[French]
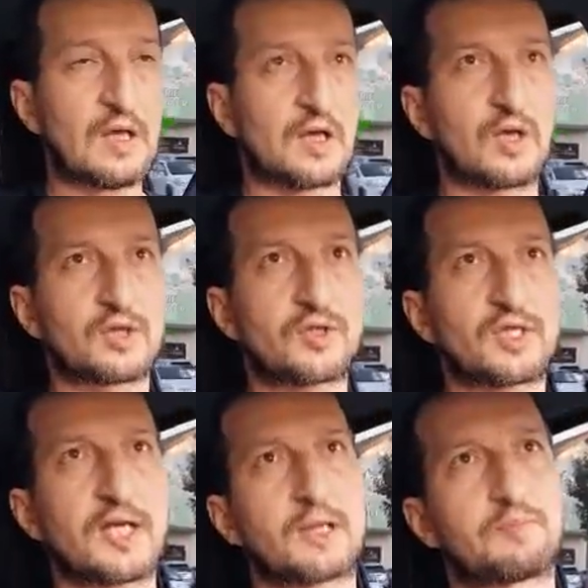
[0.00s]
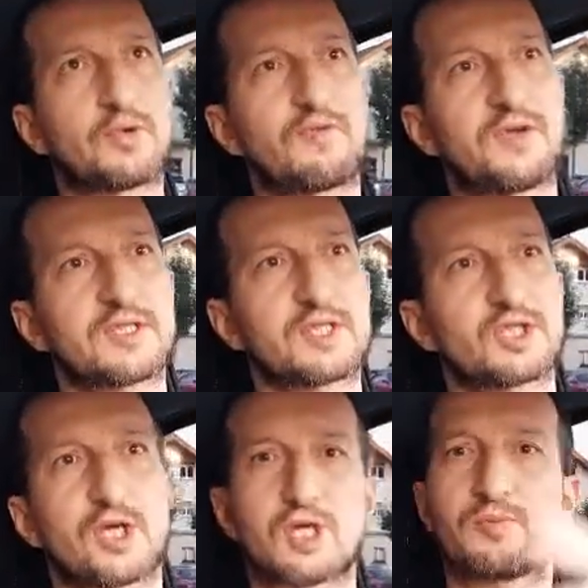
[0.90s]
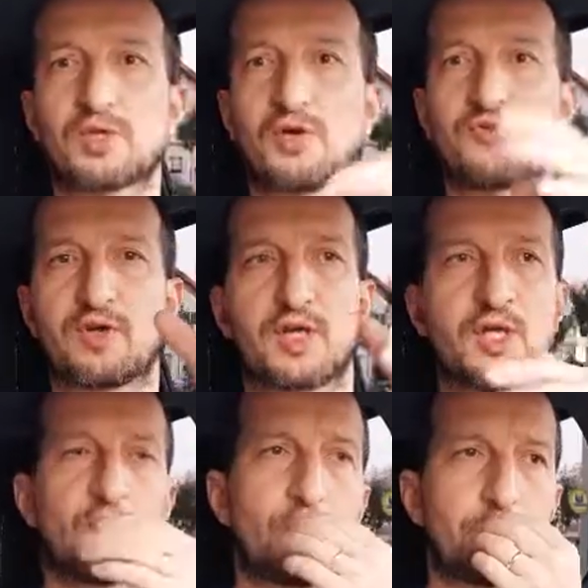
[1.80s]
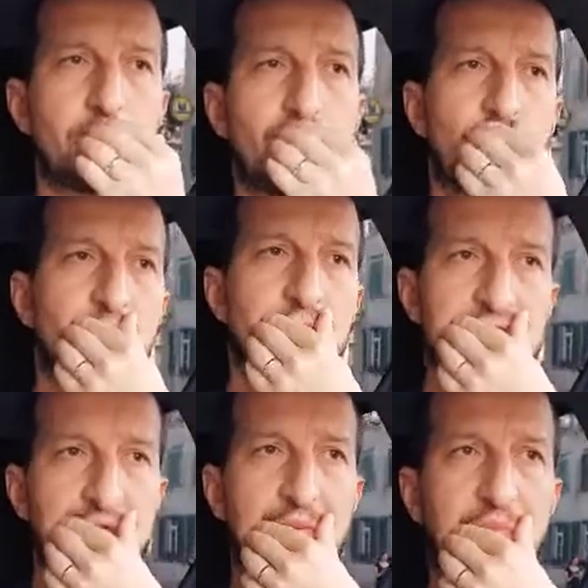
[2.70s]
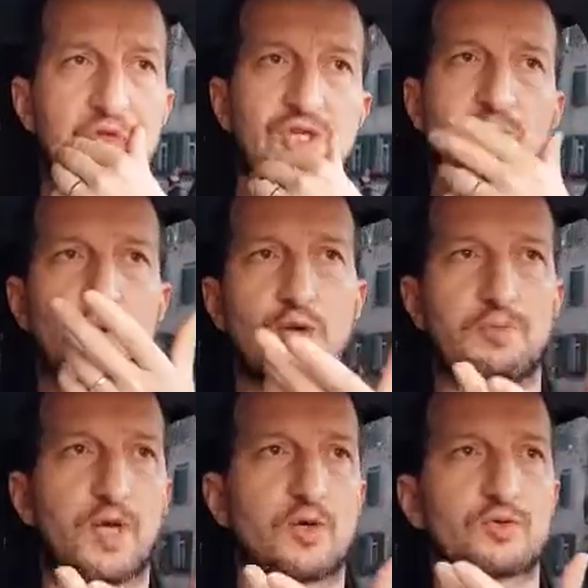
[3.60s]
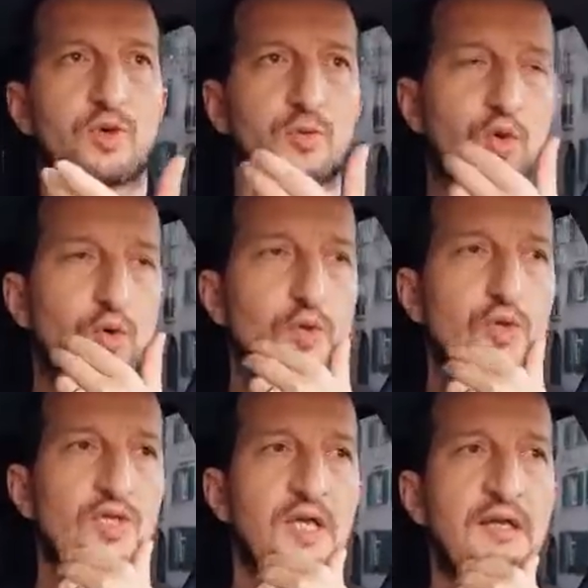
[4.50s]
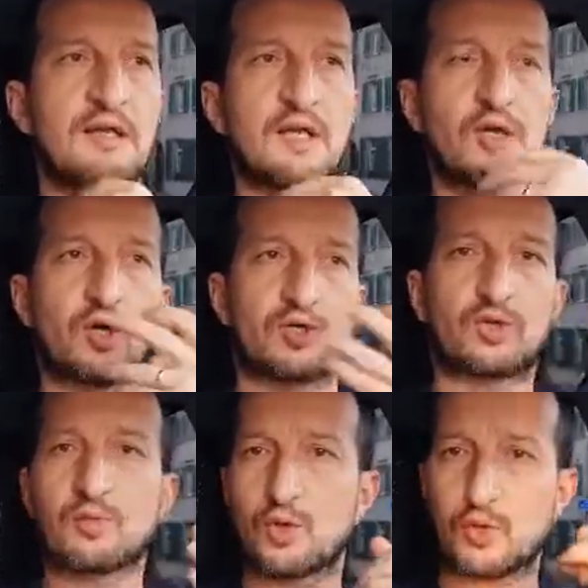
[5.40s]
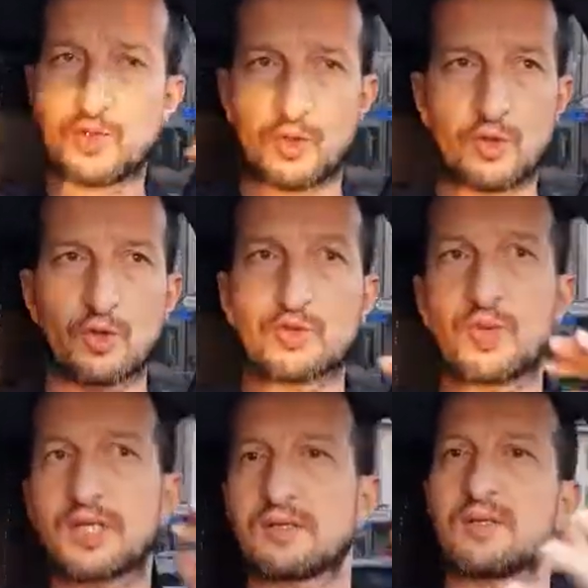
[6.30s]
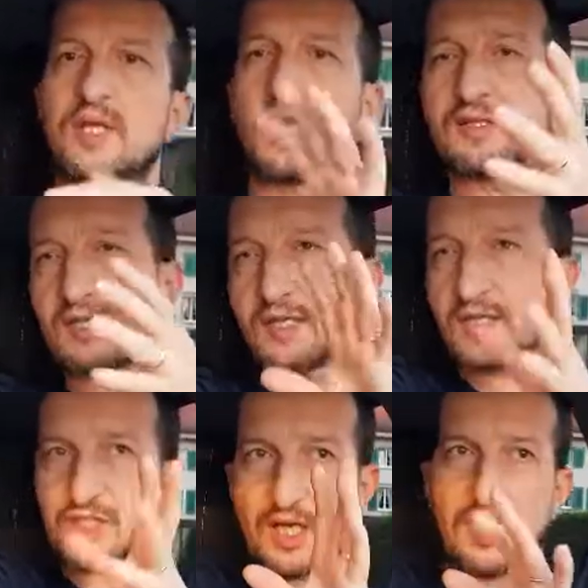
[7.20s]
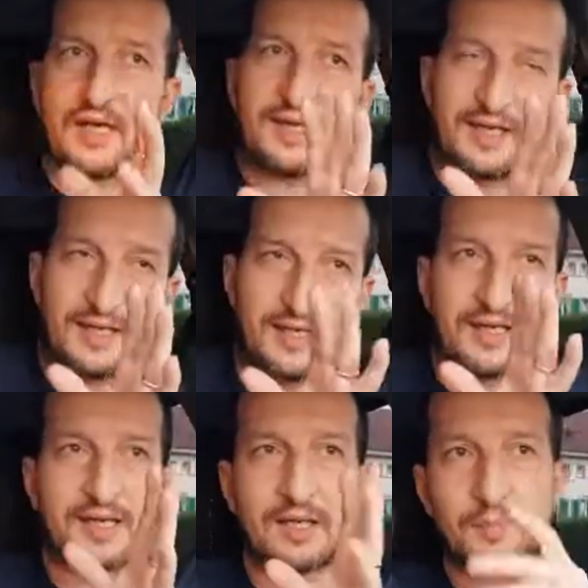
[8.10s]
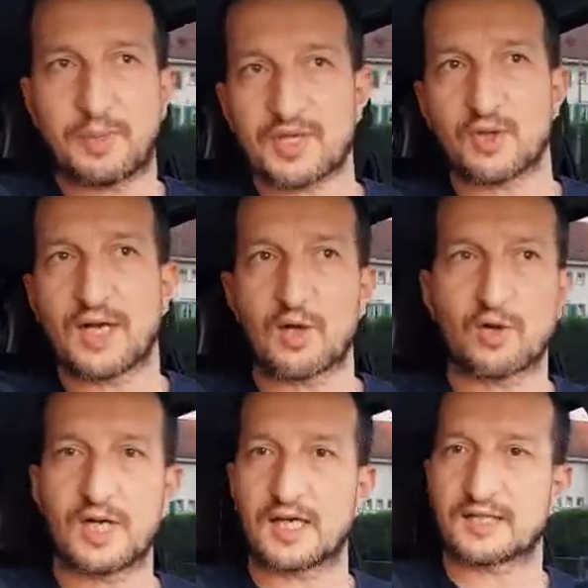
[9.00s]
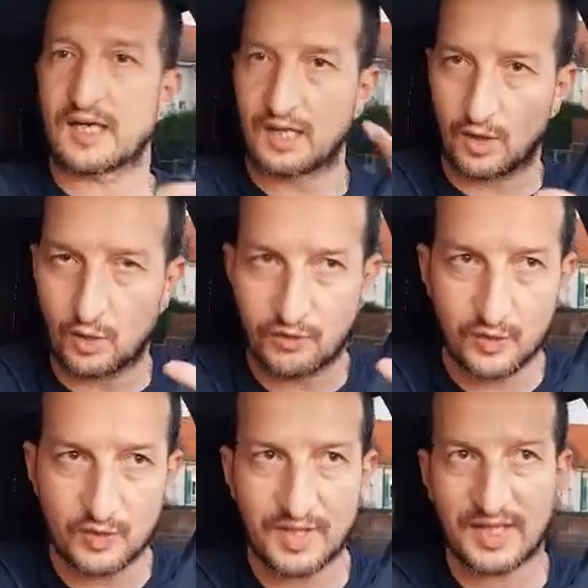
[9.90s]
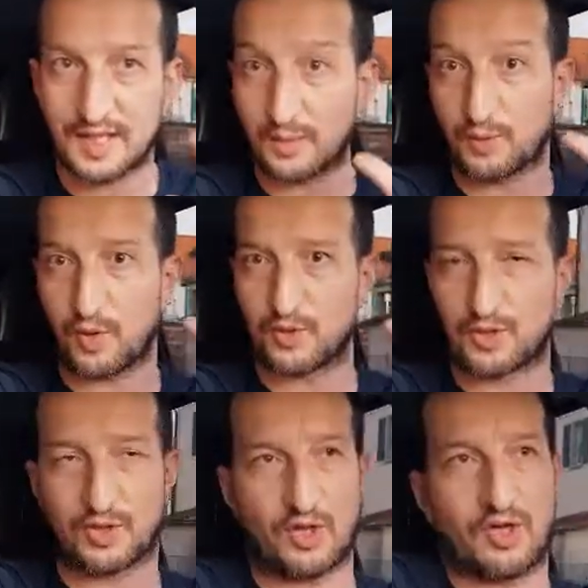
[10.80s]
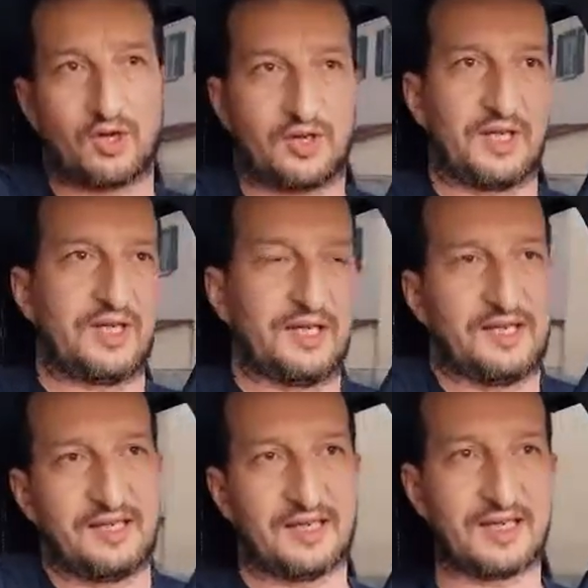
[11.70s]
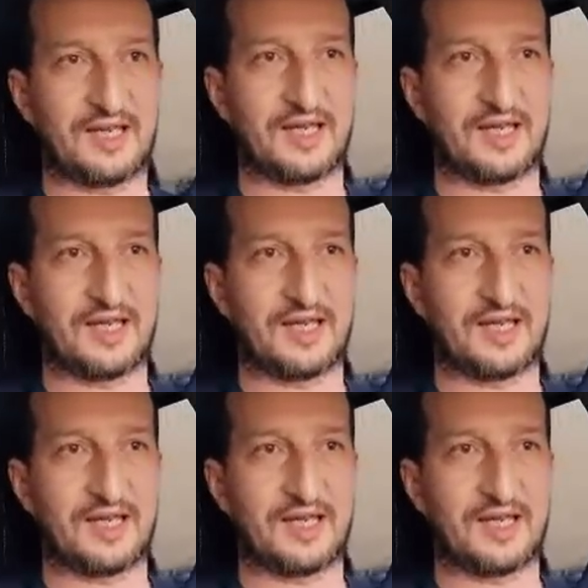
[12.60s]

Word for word: Euh, donc allez, pour faire déjà, comme ça on fait le bilan Mission Impossible, le bilan Tom Cruise, euh, Tom Cruise en 98, il était déjà persona non grata au vu des producteurs et